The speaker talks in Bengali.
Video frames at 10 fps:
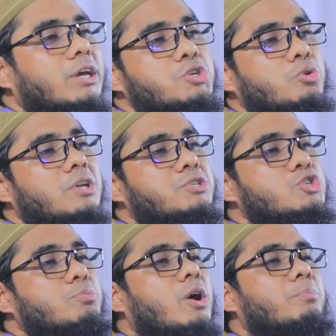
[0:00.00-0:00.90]
মুখ থেকে
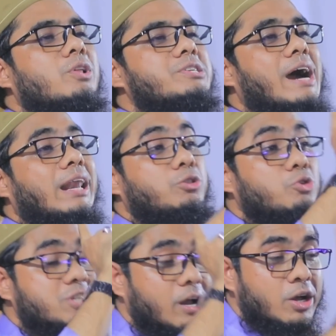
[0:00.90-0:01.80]
শুনেছি যুবক বলছে
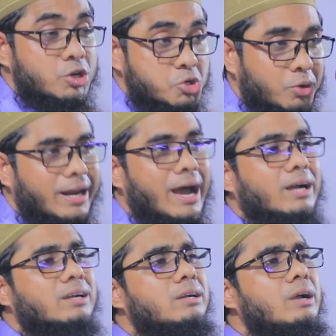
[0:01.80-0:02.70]
আলী তুই শুনে
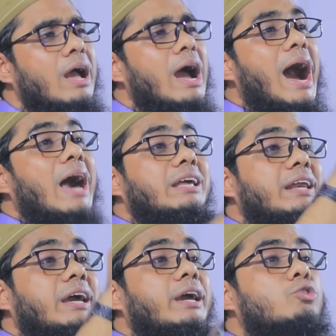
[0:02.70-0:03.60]
রাখ
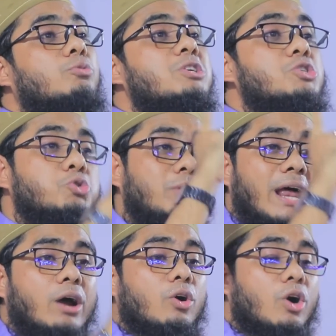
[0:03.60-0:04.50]
আলী রে তুমি
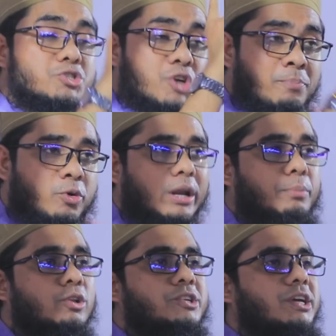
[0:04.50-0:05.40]
শুনে রাখো কসম
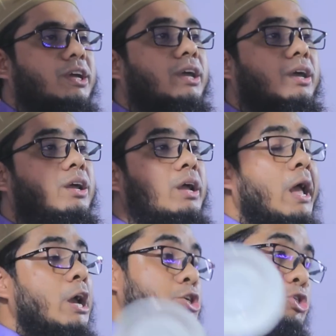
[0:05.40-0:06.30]
করে বলছি
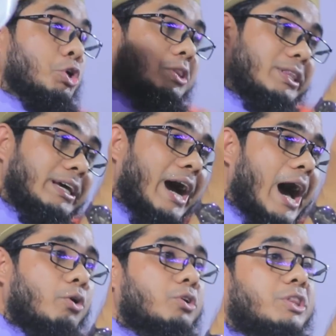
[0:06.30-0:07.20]

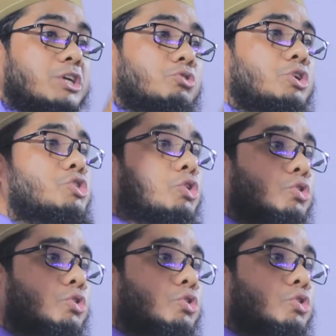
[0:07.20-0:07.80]
সত্যিকার অর্থে যদি